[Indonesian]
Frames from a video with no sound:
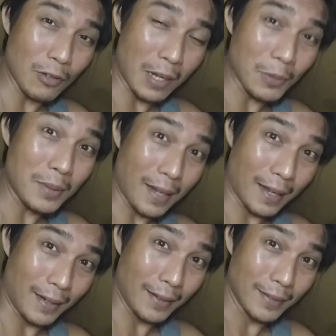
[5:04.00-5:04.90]
aku
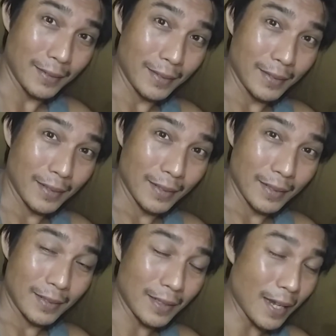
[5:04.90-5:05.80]
lakukan.
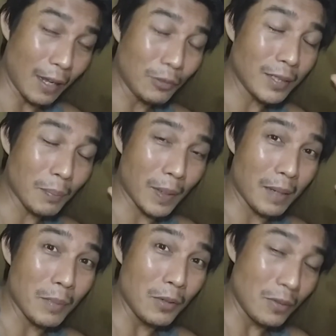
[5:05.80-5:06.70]
Dan aku tidak
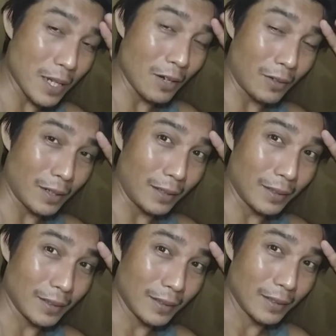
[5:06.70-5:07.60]
pengen menunda loh, geng.
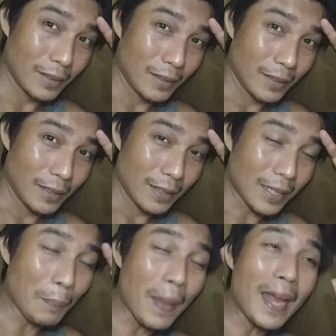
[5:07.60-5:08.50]

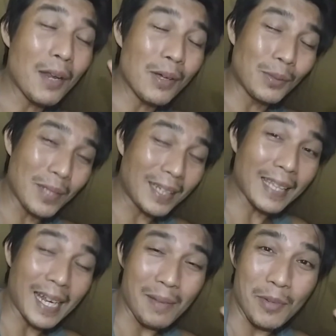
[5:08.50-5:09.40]
Tapi ada waktunya
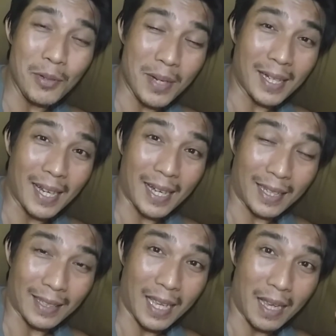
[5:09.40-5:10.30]
kita akan menunda karena
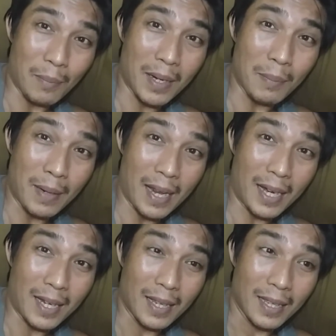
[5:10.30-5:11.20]
kita
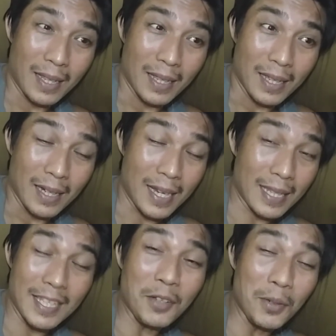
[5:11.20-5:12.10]
benar-benar
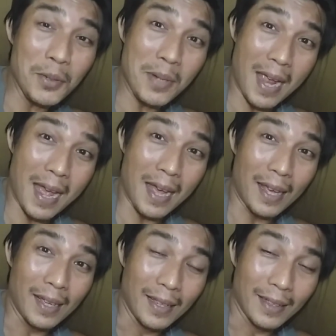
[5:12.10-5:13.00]
lihat sikon
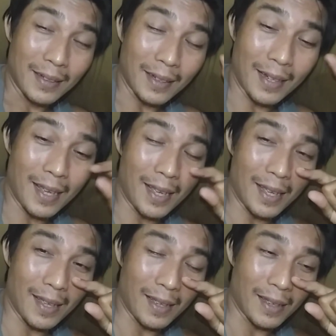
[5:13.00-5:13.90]
juga. Karena
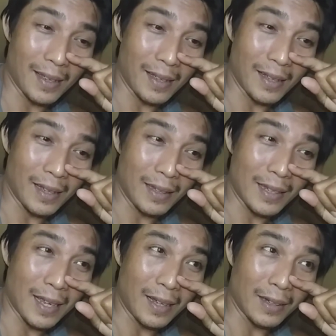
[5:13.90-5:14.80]
uh,
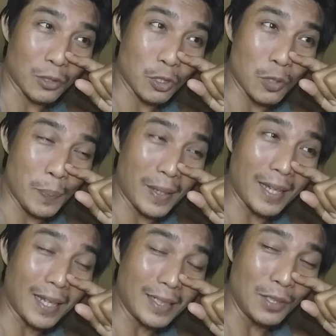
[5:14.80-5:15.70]
yang
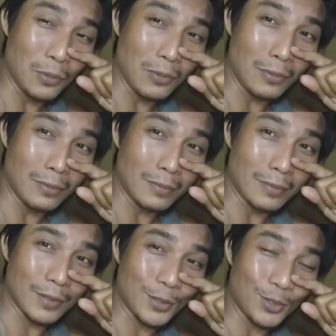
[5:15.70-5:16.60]
kupikirkan sih dulu
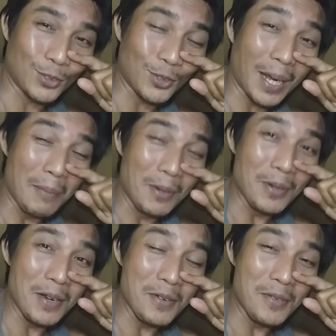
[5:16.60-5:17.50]
su suka
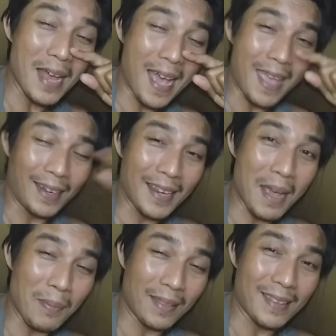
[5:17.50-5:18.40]
menunda-nunda
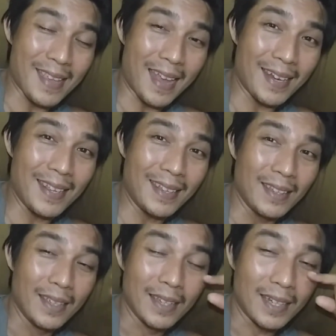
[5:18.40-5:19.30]
akhirnya apa yang terjadi
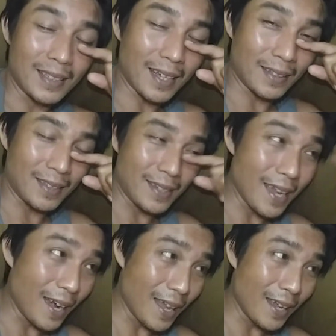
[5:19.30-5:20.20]
kita
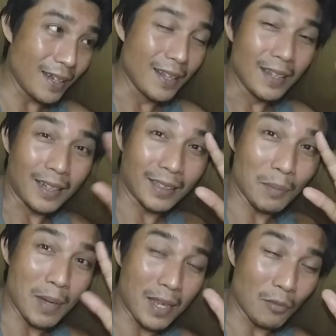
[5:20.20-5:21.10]
ketinggalan kita
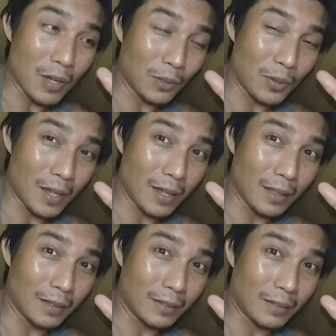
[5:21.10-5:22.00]
banyak waktu
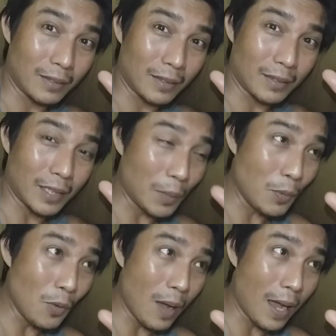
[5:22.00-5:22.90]
yang
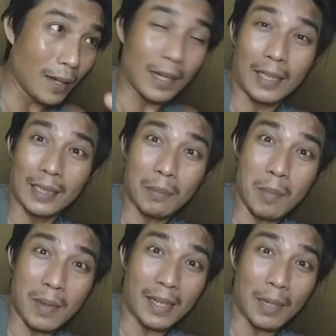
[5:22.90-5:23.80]
terbuang dan kita
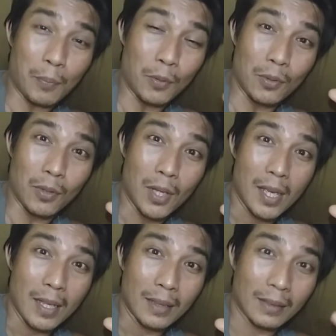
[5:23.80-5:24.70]
memikir pun
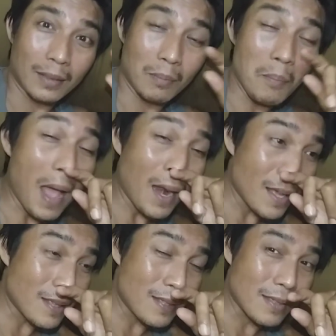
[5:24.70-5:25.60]

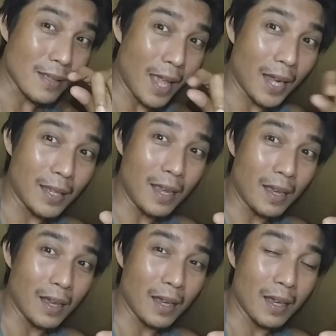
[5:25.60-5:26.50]
malas
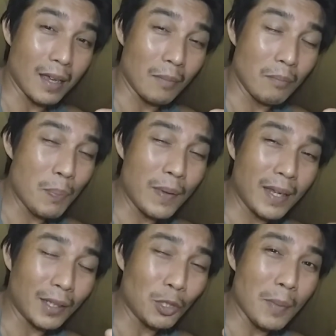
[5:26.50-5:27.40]
akhirnya
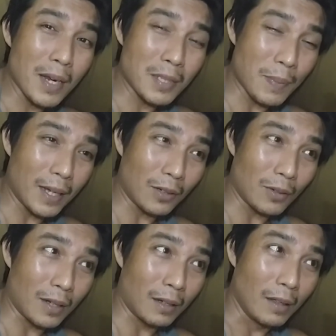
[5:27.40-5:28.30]
berpikir itu malas banget
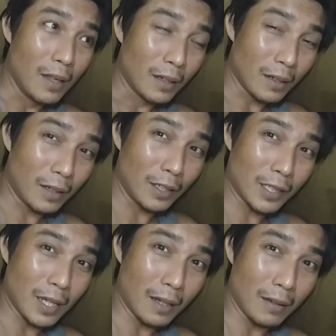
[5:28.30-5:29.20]
loh geng karena
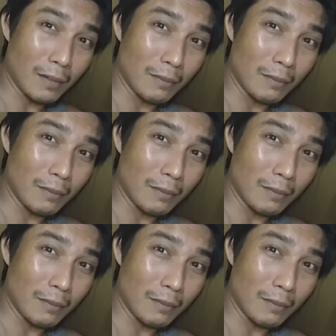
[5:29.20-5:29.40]
kita